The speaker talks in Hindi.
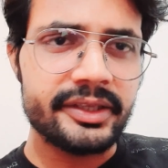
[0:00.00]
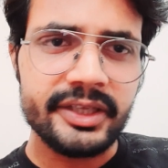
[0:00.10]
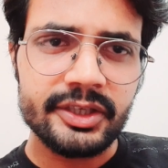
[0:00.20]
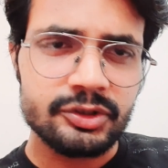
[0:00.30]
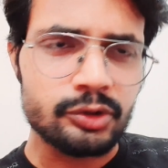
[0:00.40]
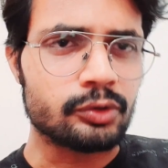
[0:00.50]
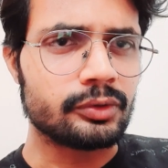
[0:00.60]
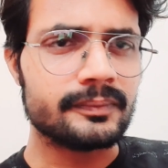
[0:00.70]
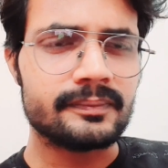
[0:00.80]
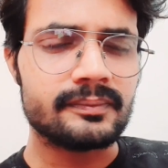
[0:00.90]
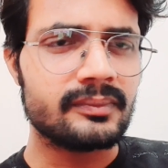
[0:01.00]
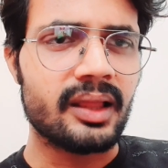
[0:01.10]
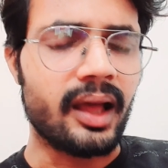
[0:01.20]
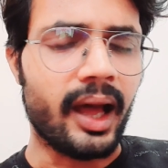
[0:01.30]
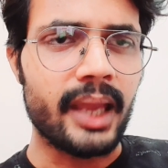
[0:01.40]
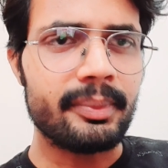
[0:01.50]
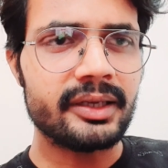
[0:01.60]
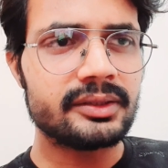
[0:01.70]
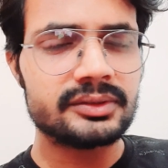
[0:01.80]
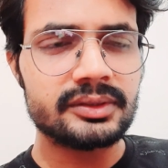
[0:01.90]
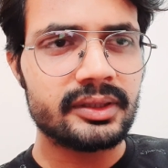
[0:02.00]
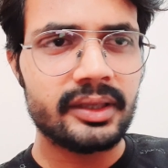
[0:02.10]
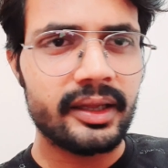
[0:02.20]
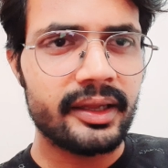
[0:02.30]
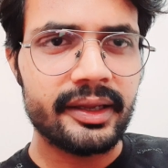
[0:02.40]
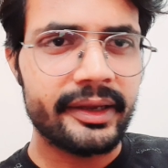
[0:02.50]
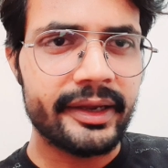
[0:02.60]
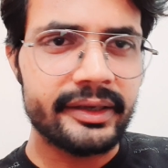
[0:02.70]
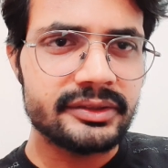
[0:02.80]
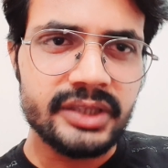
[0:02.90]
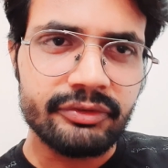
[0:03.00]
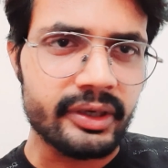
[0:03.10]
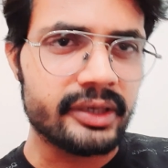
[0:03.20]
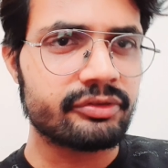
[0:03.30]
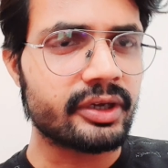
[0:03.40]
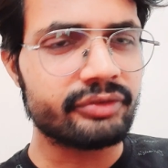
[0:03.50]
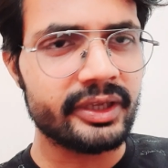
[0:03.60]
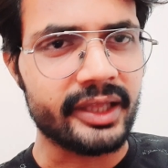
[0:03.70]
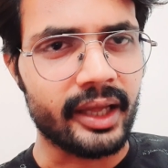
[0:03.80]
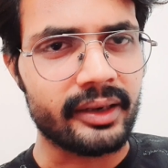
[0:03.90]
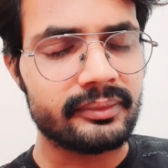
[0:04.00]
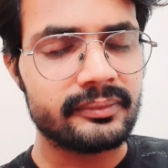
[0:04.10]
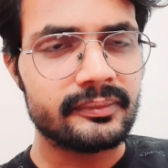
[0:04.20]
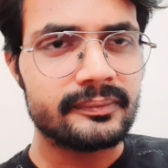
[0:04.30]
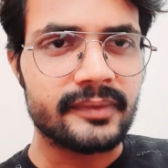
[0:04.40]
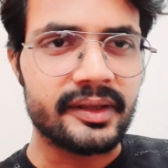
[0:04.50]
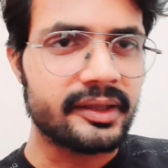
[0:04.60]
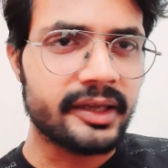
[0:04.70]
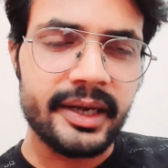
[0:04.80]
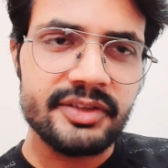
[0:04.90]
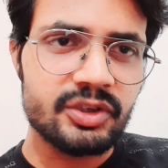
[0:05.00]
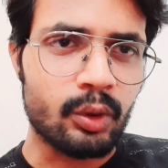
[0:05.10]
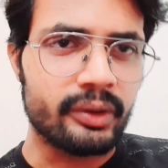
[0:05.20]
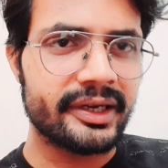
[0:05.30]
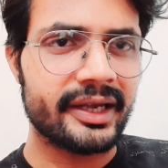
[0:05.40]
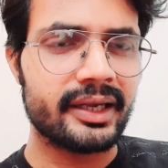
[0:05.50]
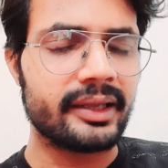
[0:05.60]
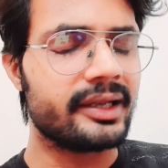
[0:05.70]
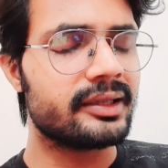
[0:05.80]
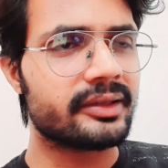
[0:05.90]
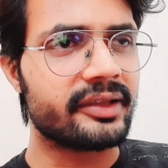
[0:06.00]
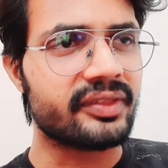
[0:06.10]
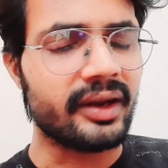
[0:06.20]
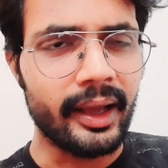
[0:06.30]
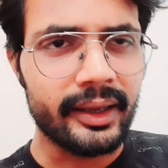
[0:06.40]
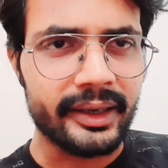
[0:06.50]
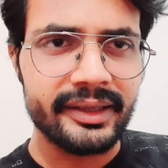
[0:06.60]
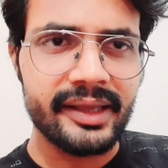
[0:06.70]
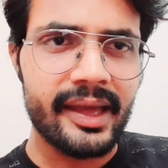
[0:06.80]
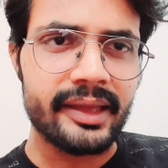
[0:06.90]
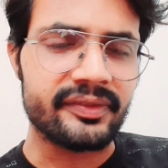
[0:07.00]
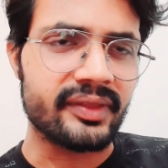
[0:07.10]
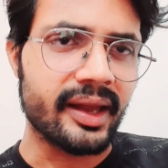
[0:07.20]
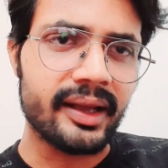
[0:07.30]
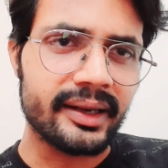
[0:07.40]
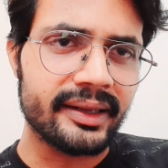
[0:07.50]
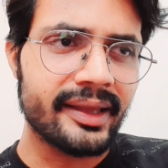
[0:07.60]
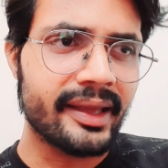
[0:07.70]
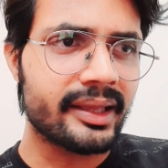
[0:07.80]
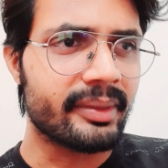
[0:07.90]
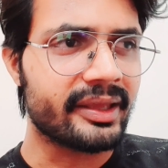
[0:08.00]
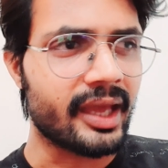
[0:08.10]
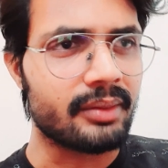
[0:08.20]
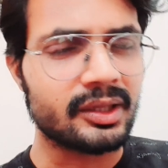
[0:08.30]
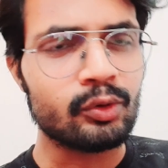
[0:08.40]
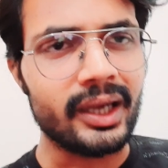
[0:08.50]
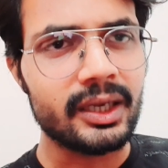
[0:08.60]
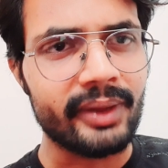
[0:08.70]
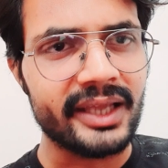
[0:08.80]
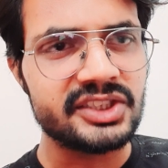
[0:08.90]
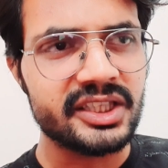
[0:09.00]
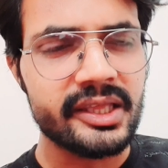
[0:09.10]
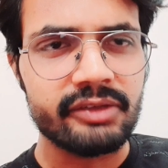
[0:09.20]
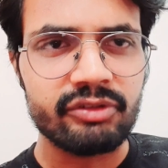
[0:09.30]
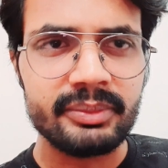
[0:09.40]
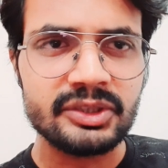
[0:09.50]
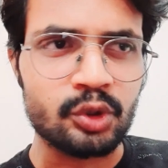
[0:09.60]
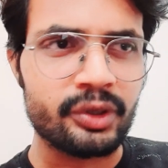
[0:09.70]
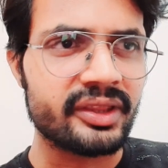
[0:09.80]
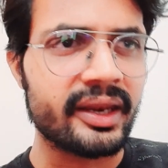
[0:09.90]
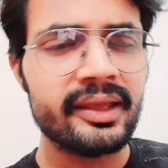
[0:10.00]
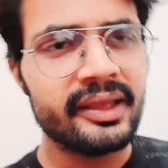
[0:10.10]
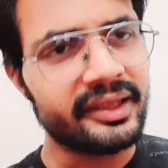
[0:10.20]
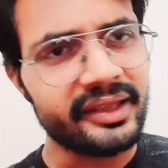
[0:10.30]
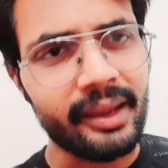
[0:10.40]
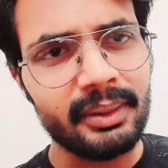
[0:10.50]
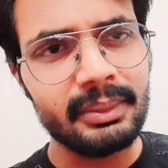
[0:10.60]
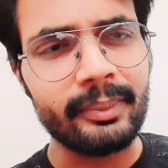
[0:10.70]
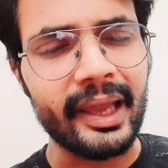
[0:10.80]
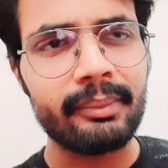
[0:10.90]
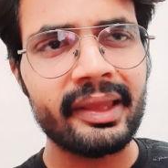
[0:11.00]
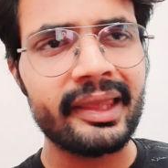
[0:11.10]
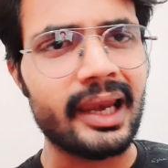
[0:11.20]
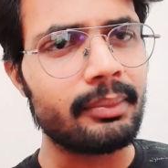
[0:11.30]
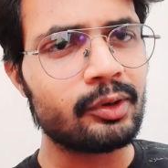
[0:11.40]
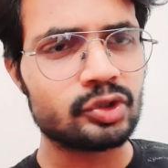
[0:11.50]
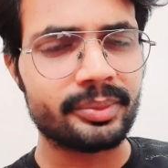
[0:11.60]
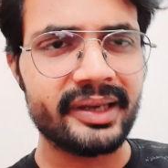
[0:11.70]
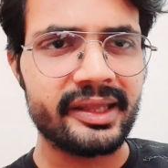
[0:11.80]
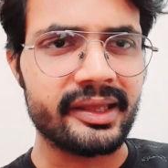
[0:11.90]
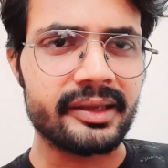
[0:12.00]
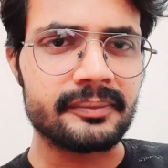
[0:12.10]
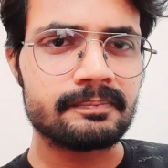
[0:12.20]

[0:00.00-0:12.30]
ये शो आई बिन जस्ट डिस्गस्टिंग यार क्रिंच कंटेंट है इतना घटिया है इतना घटिया है कि मैं क्या ही बताऊँ अल्ट बालाजी के किसी भी शो की तरह यहाँ पे भी बैंग बैंग के अलावा कुछ भी नहीं है